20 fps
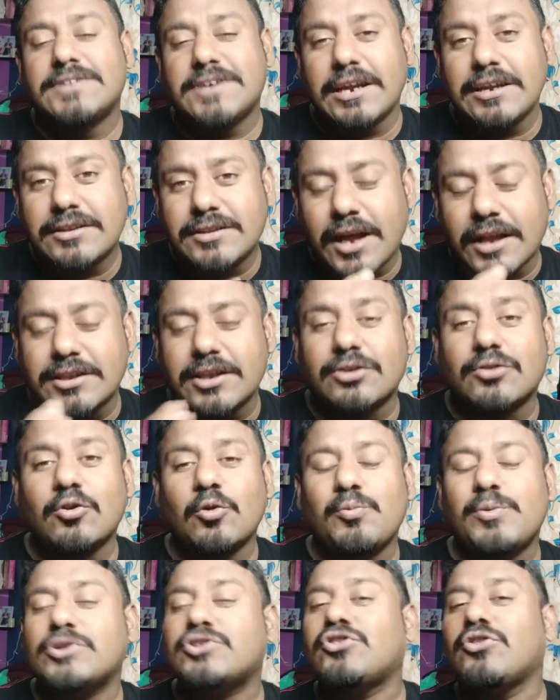সেই তাদের
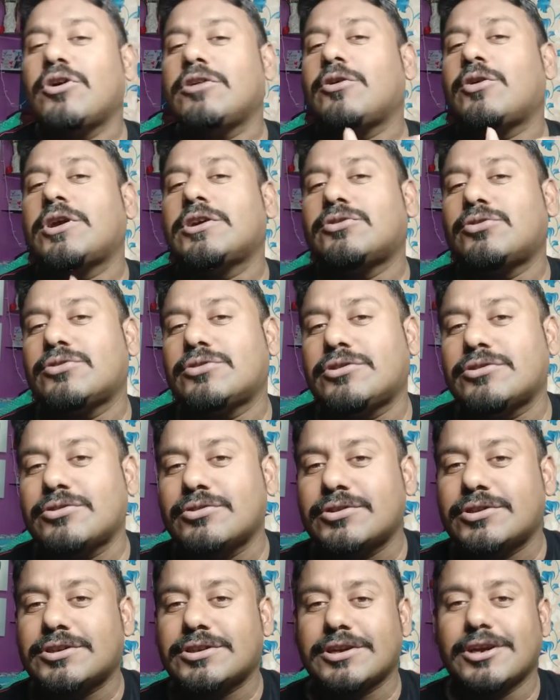গ্রুপের সঙ্গে লড়াই করতে
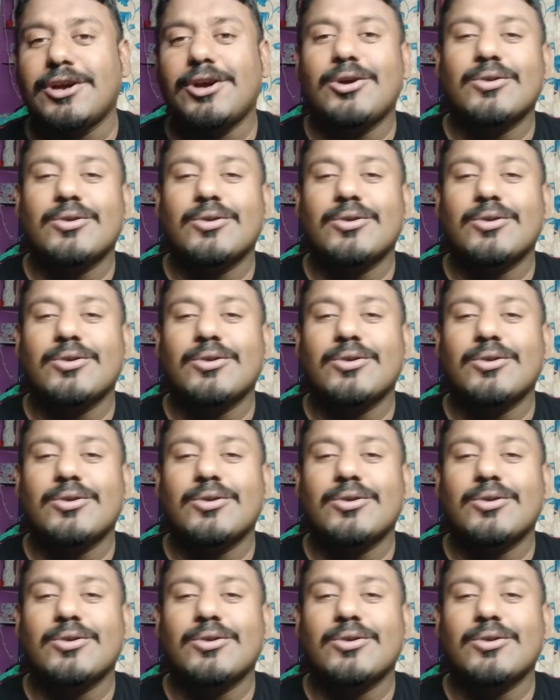হচ্ছে